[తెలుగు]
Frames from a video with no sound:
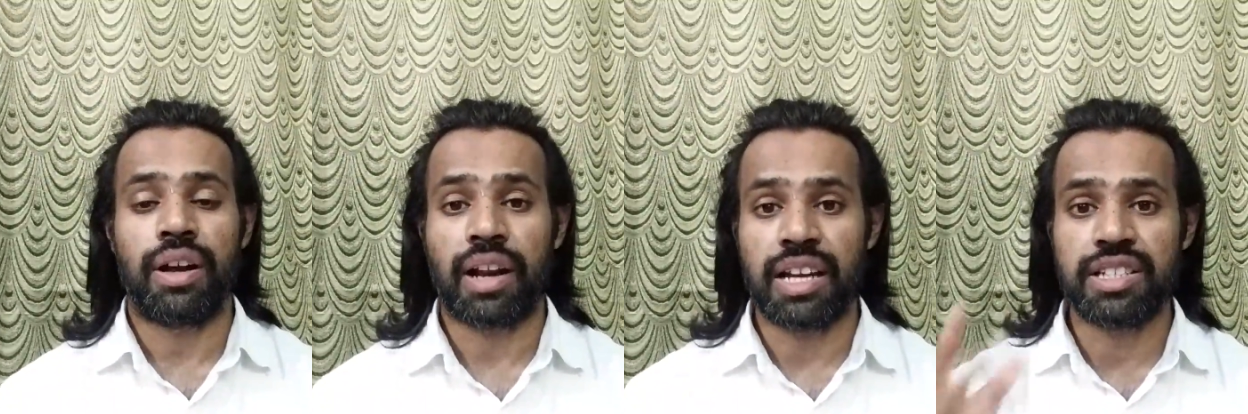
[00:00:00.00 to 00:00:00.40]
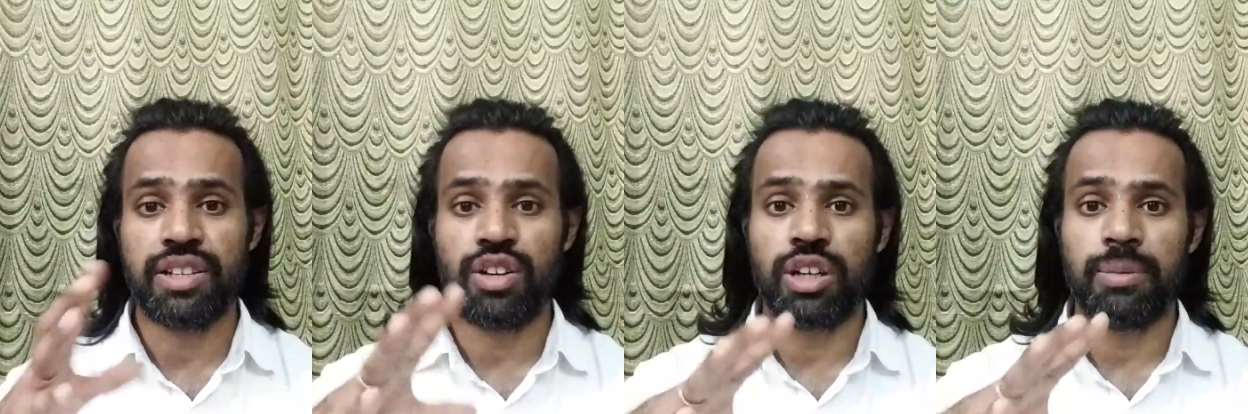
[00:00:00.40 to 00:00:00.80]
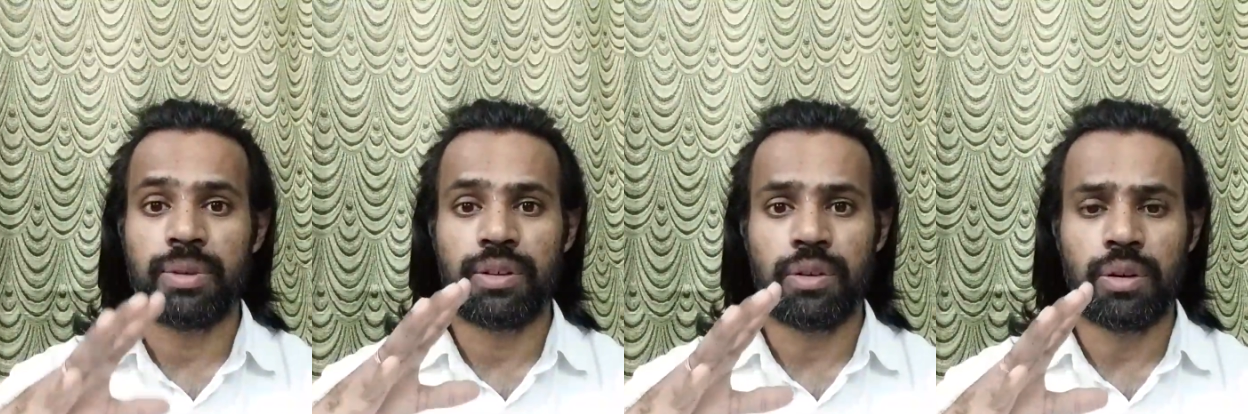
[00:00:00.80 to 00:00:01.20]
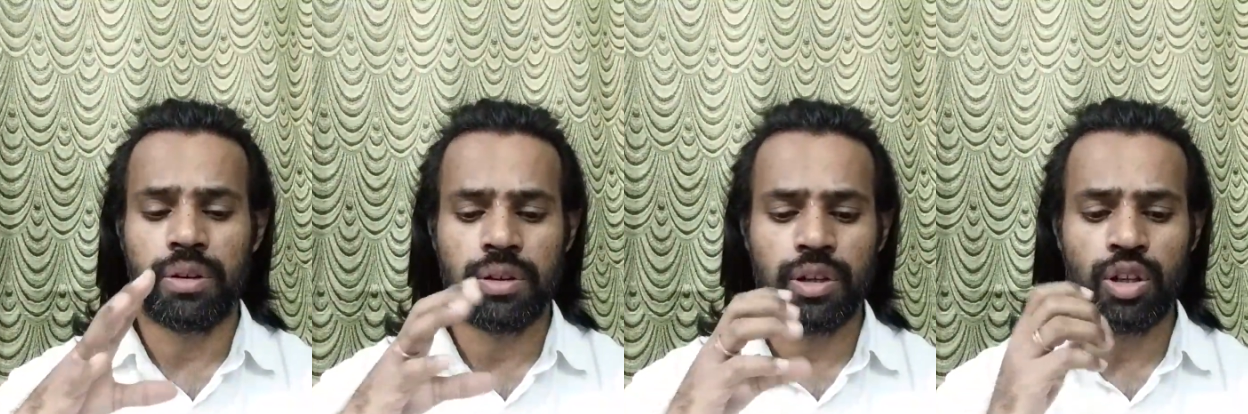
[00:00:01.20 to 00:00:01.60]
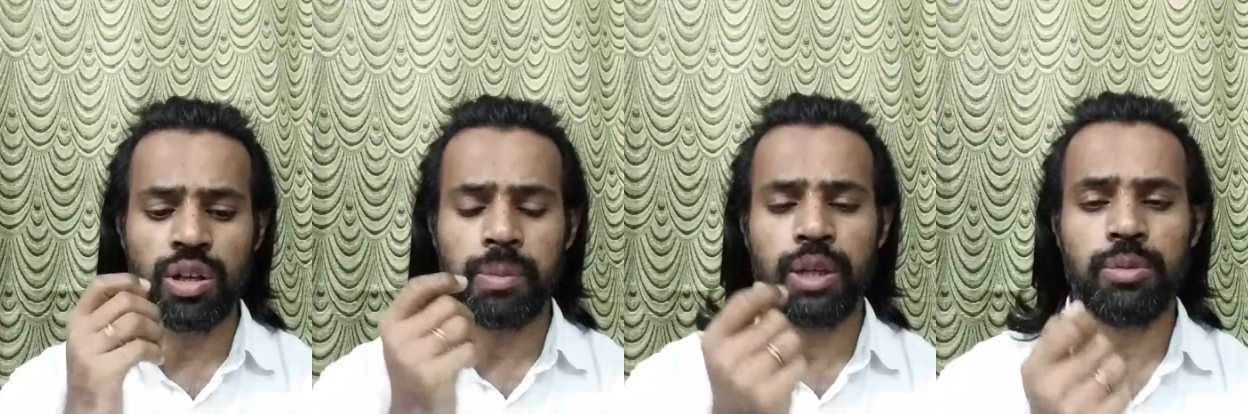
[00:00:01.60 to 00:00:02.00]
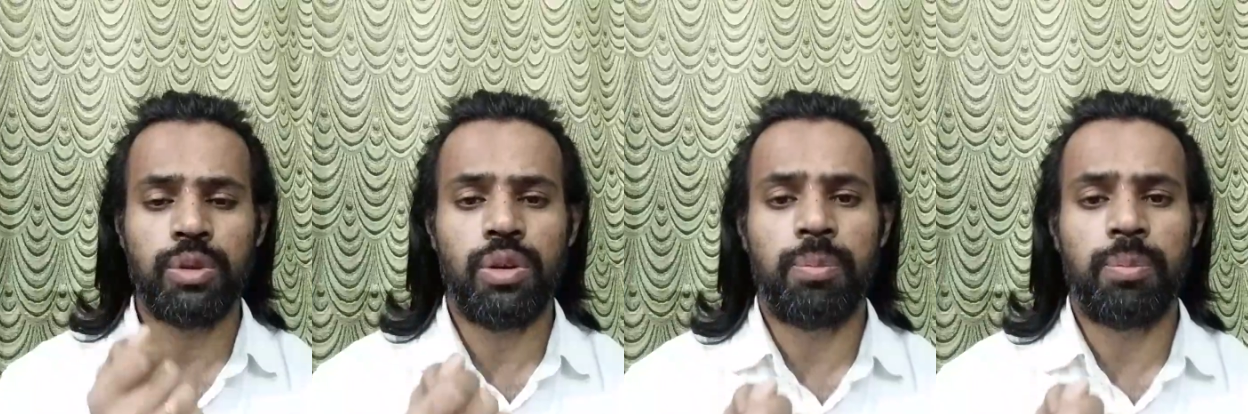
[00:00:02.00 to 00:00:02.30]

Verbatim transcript: రాజయోగంలో మనము